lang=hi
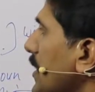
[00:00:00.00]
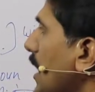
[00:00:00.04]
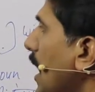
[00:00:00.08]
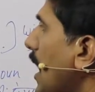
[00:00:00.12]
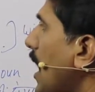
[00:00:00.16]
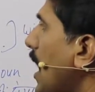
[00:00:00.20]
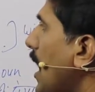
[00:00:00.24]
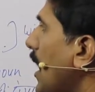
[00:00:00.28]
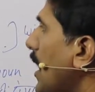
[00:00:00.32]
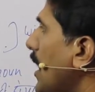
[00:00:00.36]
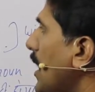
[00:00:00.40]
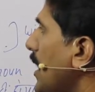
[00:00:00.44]

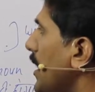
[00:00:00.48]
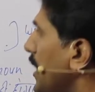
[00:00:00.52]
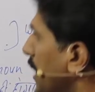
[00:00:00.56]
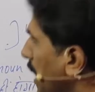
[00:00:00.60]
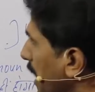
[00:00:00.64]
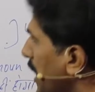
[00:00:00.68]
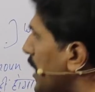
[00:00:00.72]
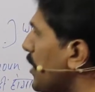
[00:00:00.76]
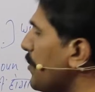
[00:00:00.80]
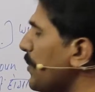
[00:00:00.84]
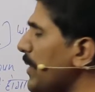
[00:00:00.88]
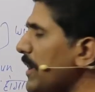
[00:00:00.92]
या
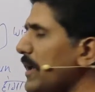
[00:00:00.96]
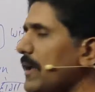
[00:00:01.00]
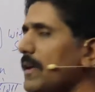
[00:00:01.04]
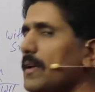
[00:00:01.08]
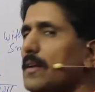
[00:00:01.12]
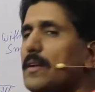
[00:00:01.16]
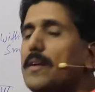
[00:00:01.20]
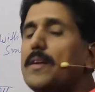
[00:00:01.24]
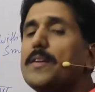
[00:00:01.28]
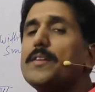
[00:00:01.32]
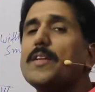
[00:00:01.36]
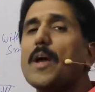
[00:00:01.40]
लेट मी
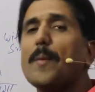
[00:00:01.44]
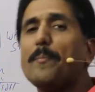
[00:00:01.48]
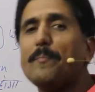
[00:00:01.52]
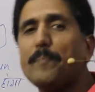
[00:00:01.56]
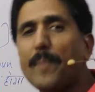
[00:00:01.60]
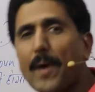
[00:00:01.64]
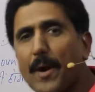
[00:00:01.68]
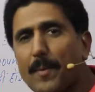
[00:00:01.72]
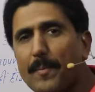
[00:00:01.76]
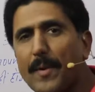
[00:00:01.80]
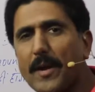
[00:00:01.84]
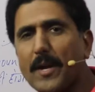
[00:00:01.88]
या
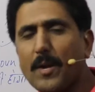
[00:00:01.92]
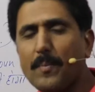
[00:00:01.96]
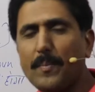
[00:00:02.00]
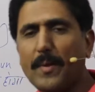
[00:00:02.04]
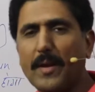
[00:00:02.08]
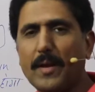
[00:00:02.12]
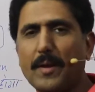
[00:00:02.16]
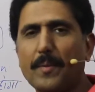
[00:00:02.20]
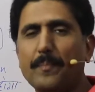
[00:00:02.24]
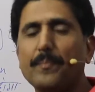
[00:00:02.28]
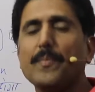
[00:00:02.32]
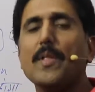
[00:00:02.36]
परमिट
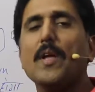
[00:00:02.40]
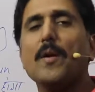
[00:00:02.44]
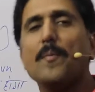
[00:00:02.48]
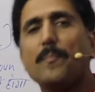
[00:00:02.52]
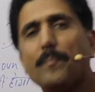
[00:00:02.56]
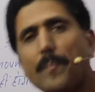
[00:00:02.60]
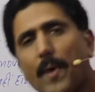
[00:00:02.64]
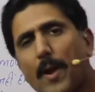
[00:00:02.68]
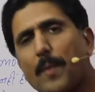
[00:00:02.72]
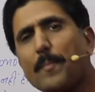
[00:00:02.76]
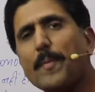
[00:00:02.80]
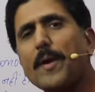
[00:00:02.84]
मी
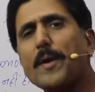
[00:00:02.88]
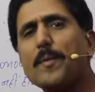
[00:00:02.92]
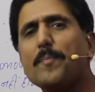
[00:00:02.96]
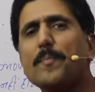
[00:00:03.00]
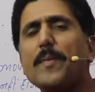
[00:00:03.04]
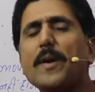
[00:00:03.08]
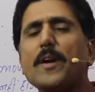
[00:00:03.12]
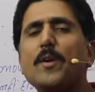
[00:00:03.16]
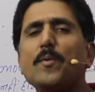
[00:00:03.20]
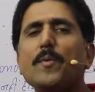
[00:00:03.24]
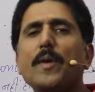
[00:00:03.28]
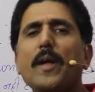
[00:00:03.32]

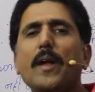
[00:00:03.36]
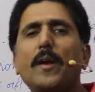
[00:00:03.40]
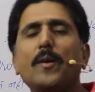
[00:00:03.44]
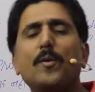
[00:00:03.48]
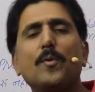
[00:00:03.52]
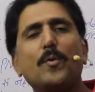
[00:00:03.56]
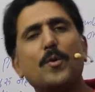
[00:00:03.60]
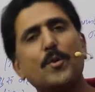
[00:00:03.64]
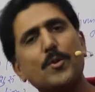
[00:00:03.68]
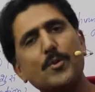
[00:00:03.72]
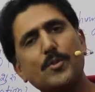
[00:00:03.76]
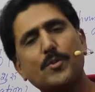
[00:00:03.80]
परमिट मी टू
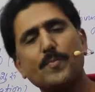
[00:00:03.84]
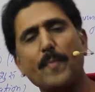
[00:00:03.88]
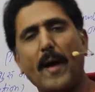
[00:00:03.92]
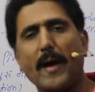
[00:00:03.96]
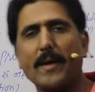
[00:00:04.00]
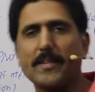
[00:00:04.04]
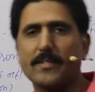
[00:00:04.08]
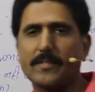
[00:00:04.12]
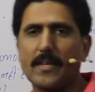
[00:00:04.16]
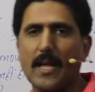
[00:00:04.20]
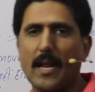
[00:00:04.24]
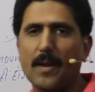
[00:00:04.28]
इंट्रोड्यूस
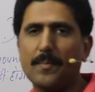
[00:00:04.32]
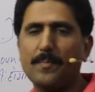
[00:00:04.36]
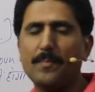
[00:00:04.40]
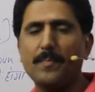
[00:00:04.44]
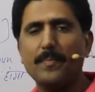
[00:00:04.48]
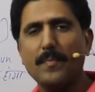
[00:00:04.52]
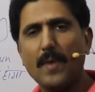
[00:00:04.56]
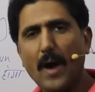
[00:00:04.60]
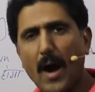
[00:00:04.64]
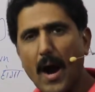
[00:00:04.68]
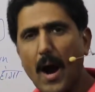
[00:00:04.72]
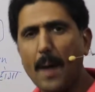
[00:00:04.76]
माई
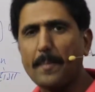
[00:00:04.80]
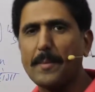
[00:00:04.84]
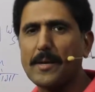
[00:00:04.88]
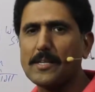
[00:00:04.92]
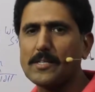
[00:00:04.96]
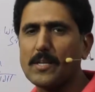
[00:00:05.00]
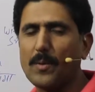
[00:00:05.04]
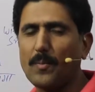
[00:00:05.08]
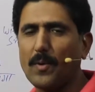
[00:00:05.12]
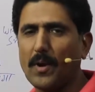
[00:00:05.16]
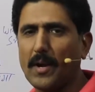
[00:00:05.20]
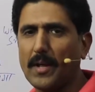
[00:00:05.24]
सेल्फ आप
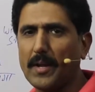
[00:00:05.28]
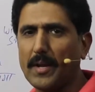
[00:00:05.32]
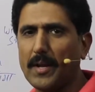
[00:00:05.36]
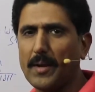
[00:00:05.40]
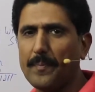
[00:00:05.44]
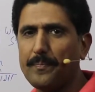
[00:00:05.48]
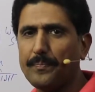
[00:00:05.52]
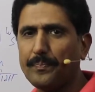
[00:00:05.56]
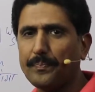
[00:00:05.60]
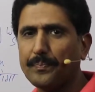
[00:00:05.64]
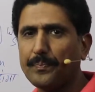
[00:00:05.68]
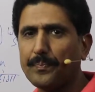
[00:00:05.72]
ऐसा
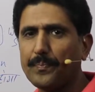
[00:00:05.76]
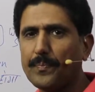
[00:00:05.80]
बोलेंगे